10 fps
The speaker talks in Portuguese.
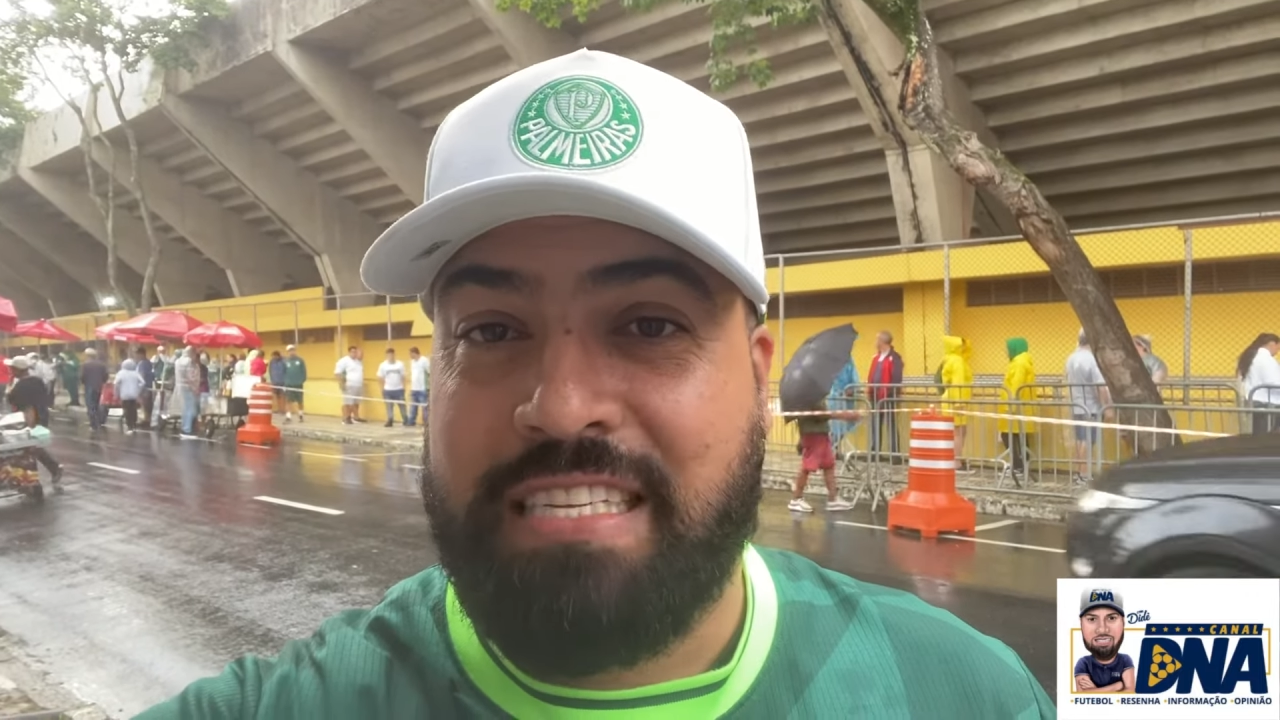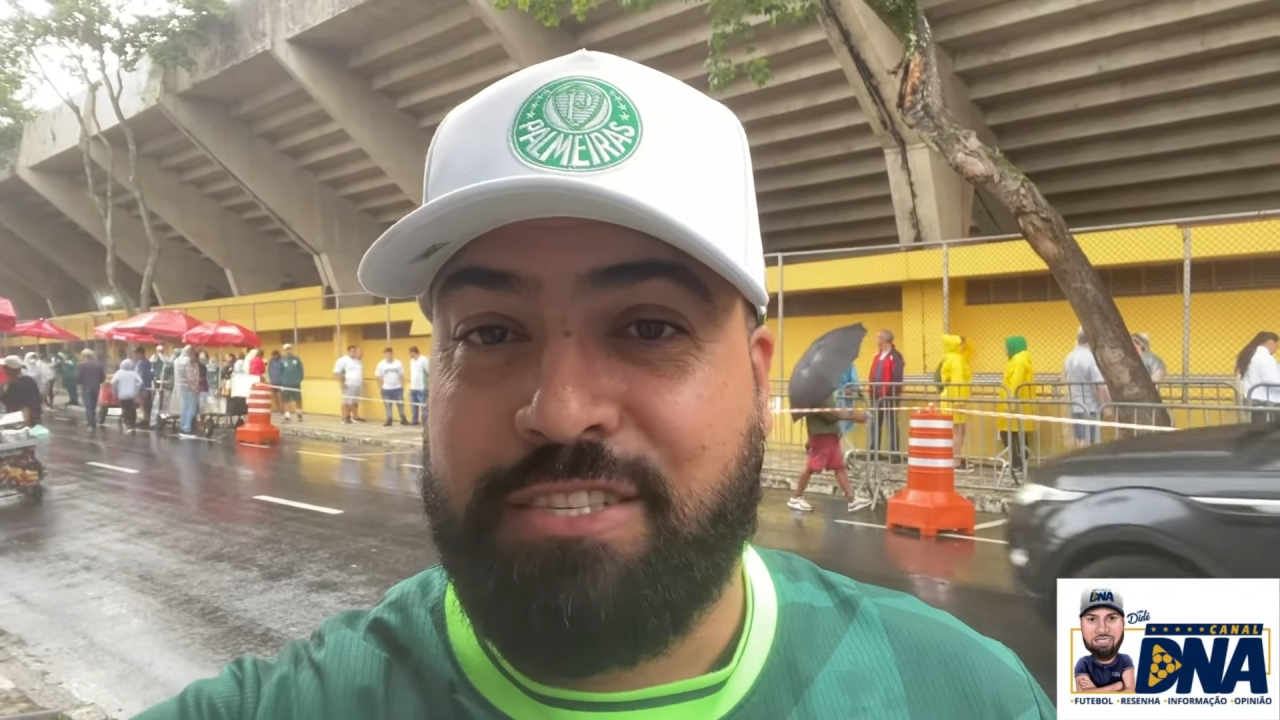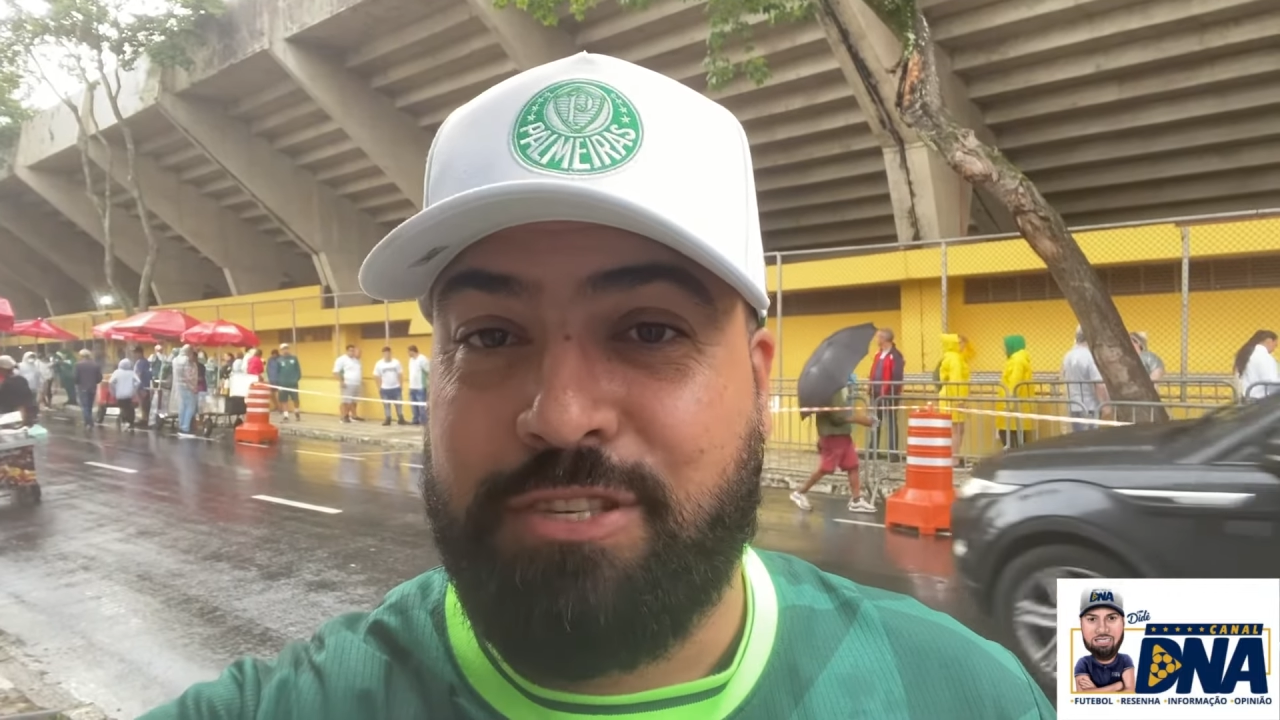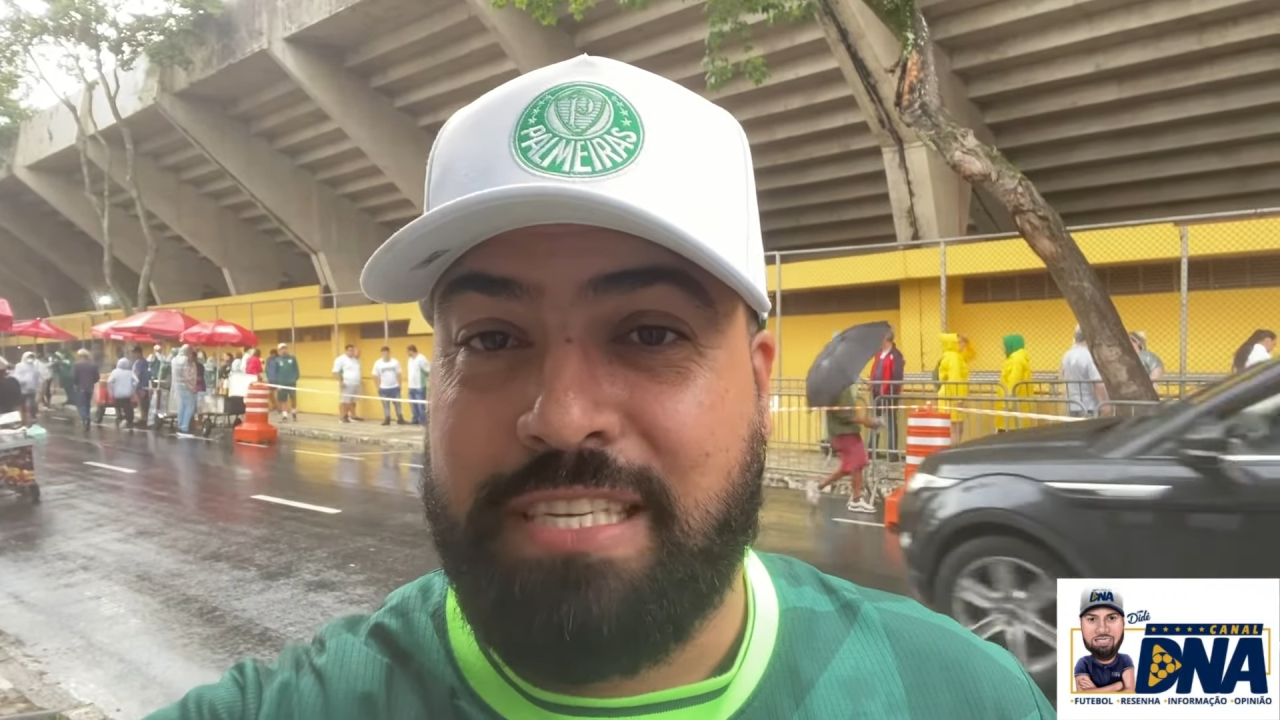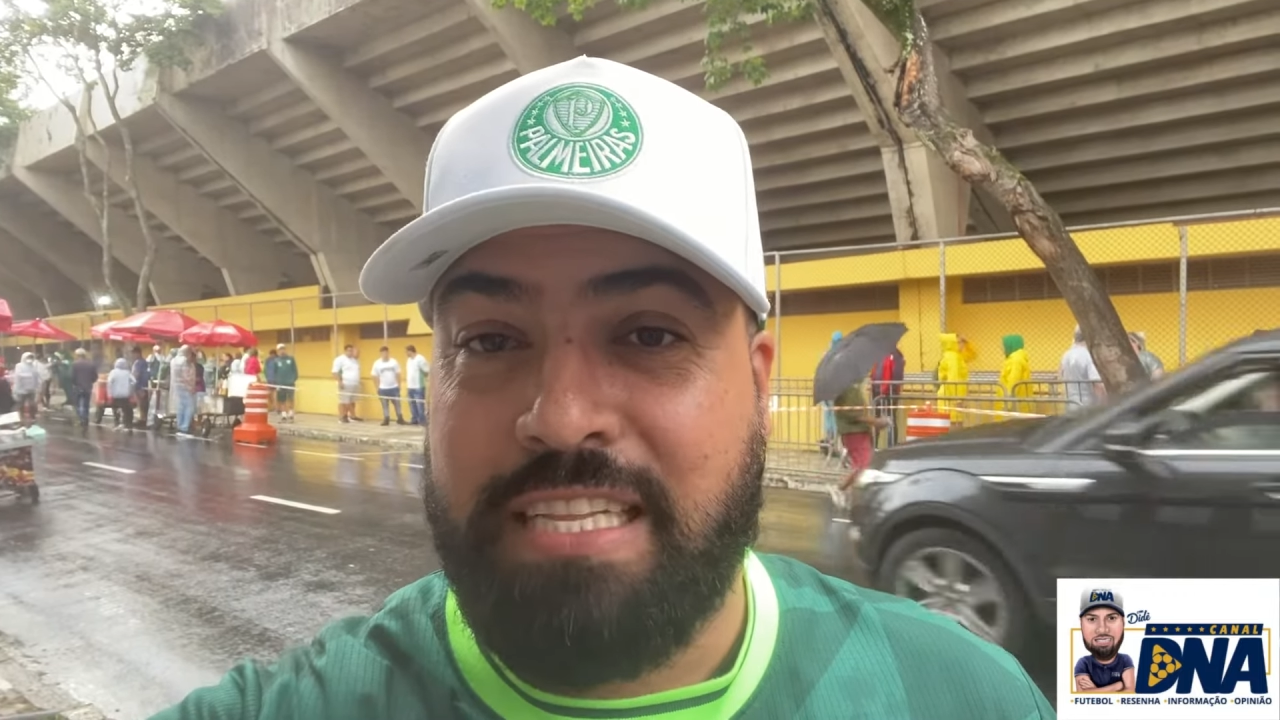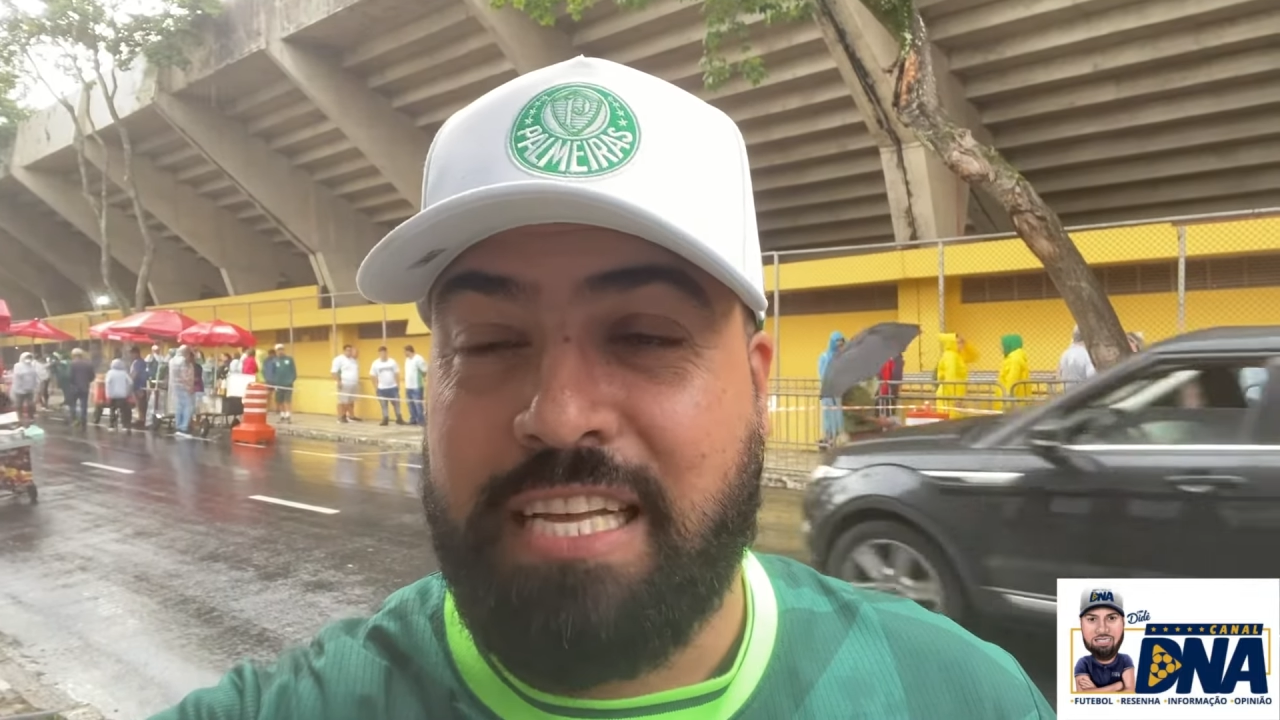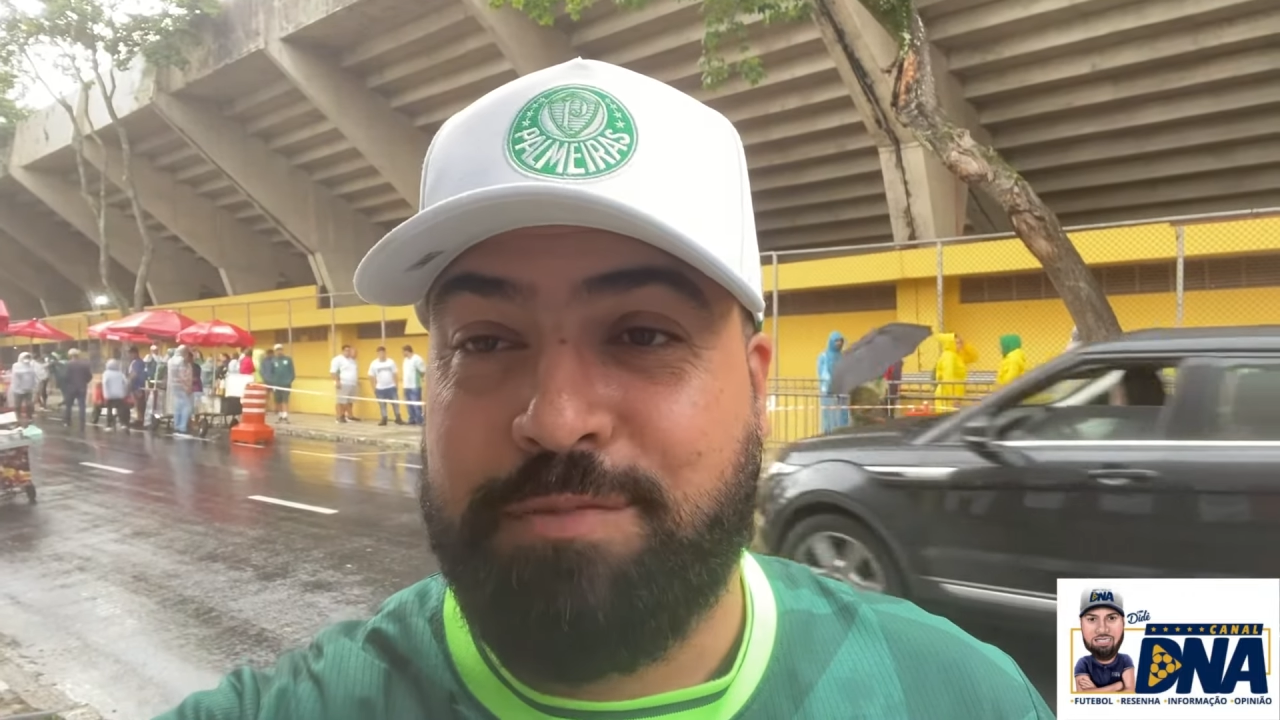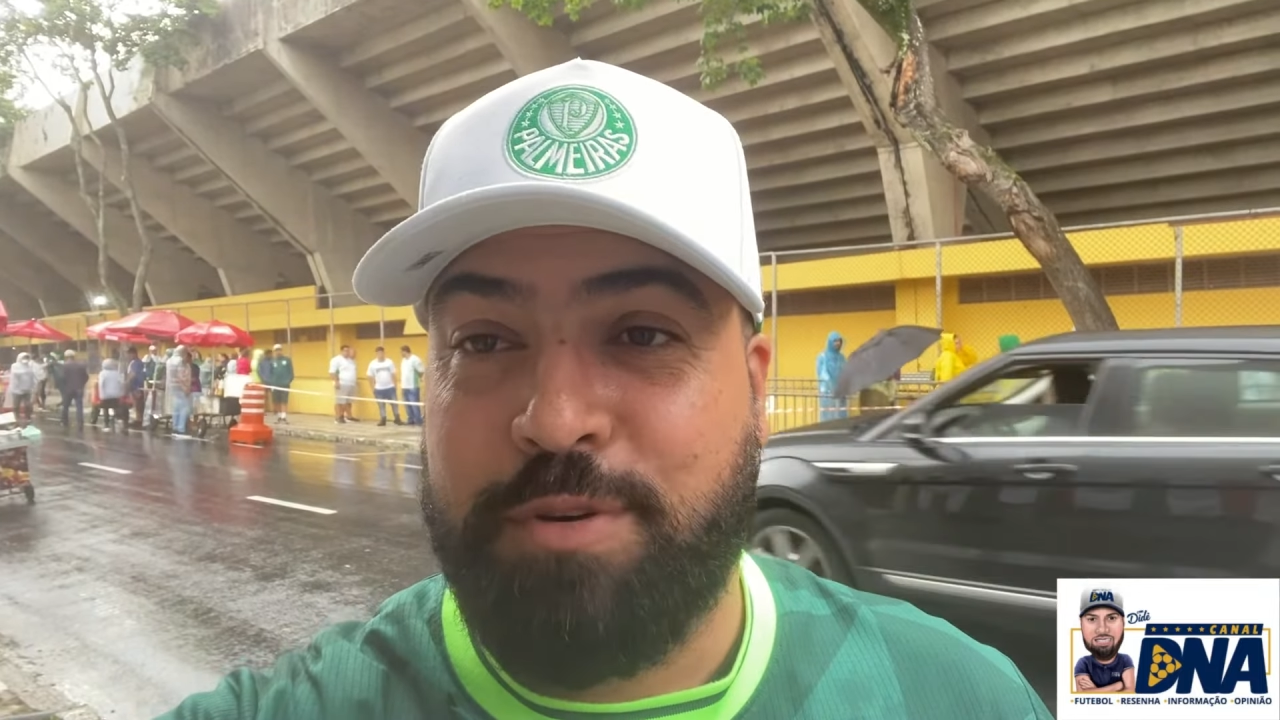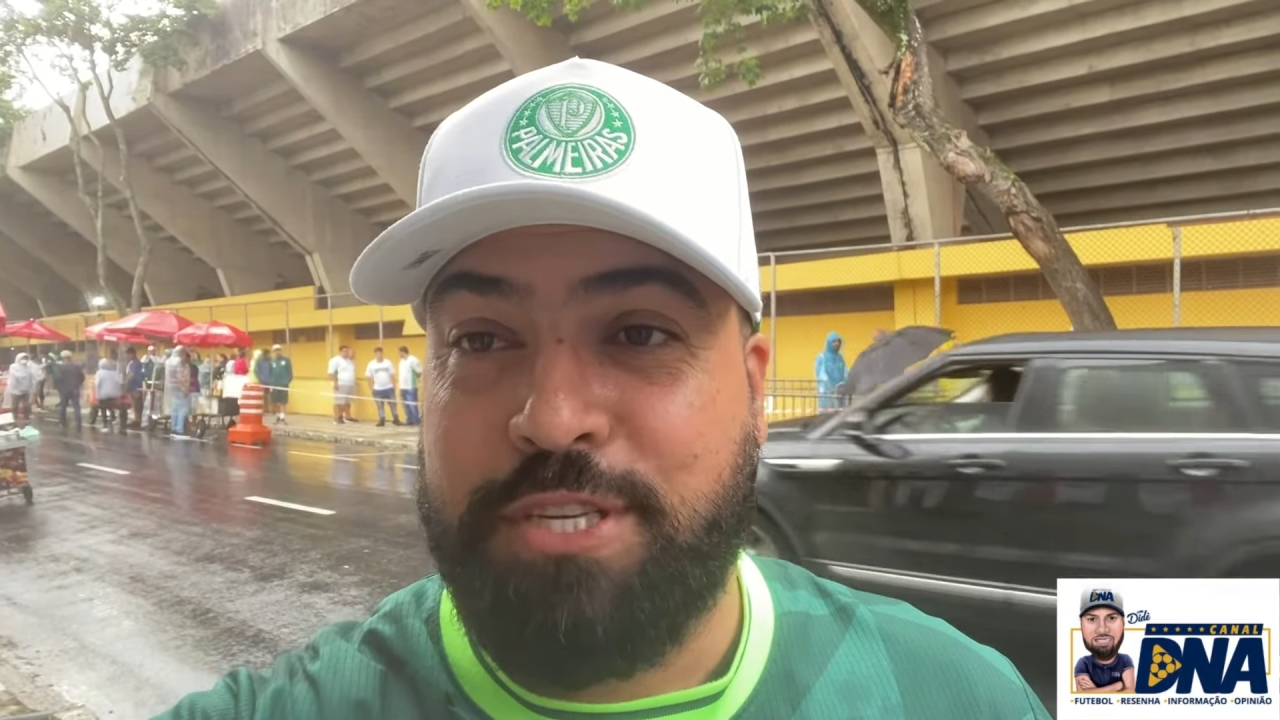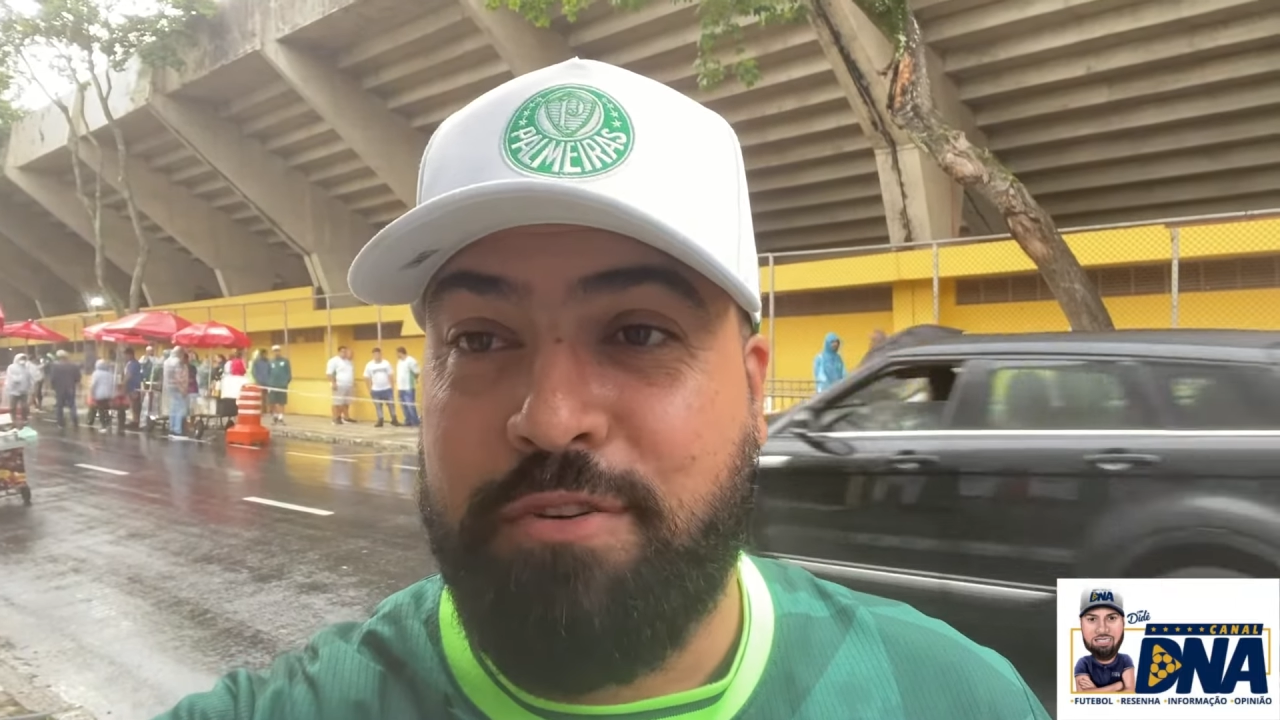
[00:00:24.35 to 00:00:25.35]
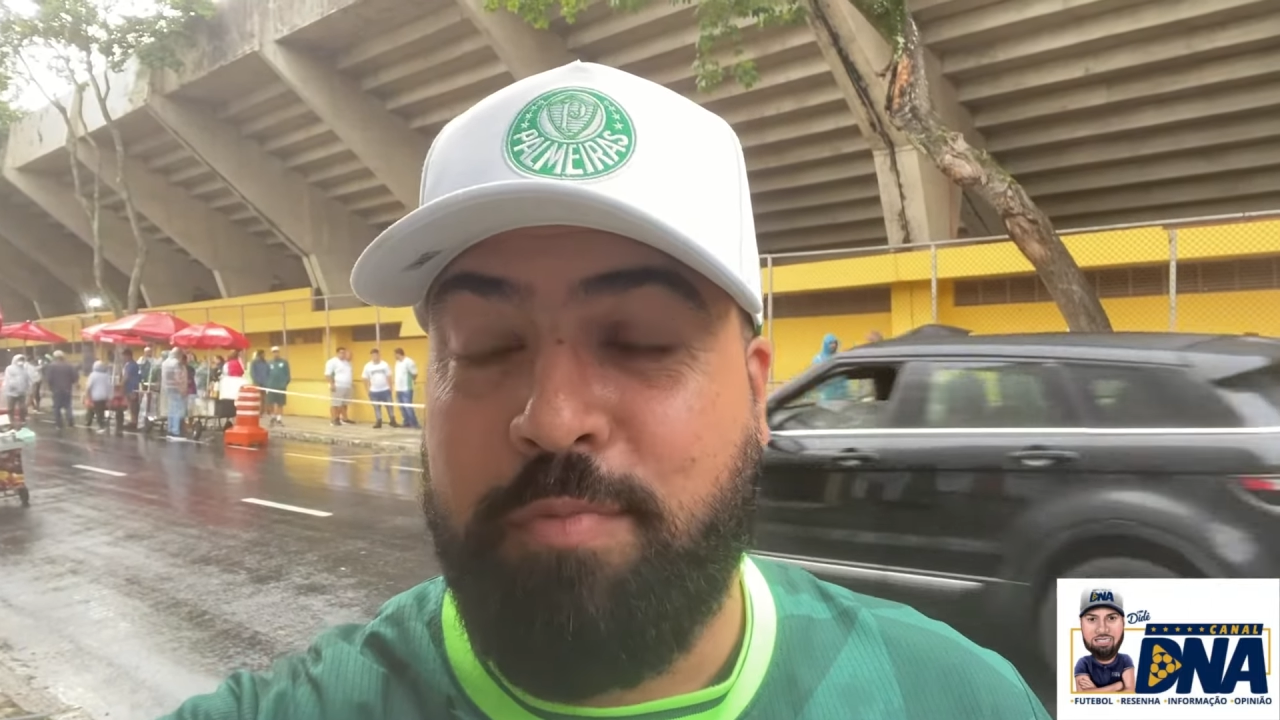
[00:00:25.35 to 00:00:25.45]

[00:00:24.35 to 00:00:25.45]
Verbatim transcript: a Sociedade Esportiva